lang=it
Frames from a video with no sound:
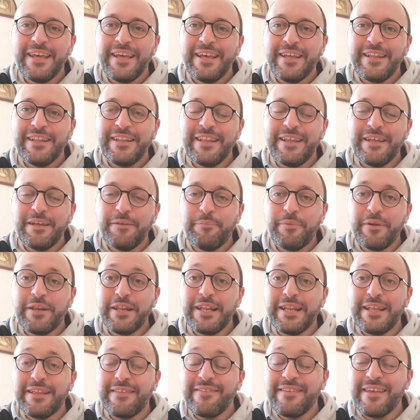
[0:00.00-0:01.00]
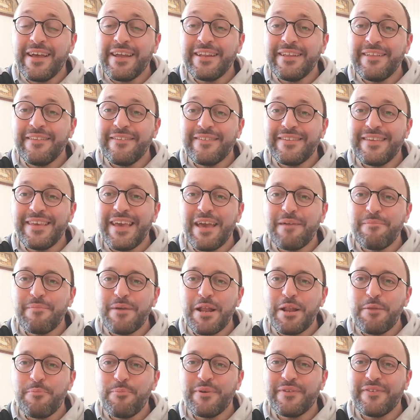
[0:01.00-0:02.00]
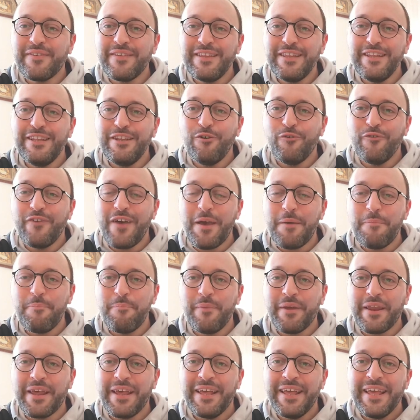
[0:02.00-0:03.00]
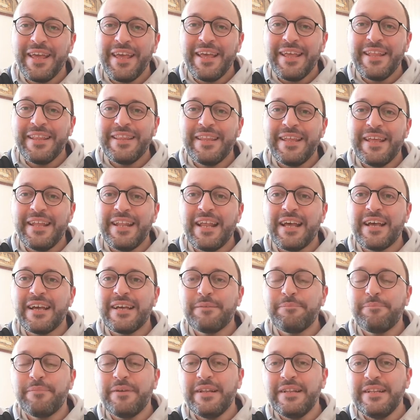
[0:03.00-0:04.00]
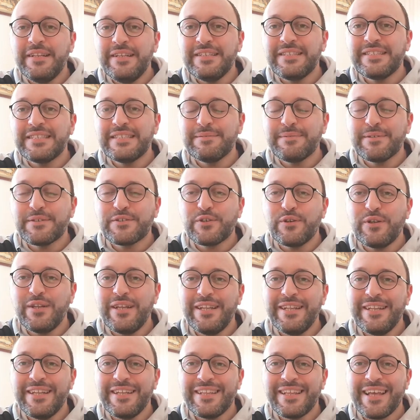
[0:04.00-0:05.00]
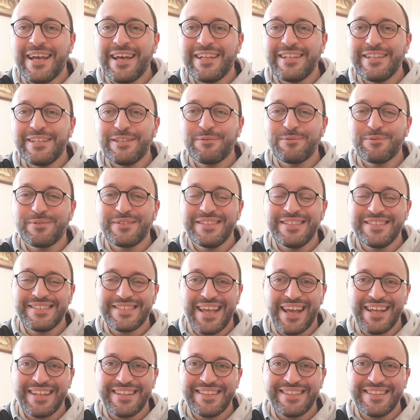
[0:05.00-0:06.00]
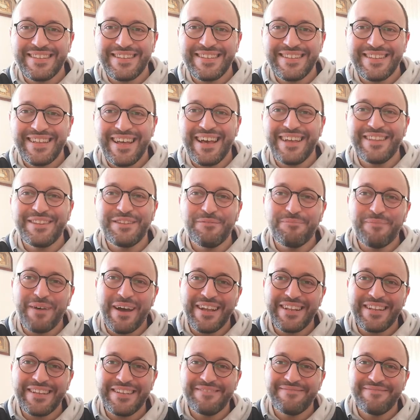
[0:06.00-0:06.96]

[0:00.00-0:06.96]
eh, per iniziare insieme il mese di novembre nella bellissima solennità di tutti i santi. A domani.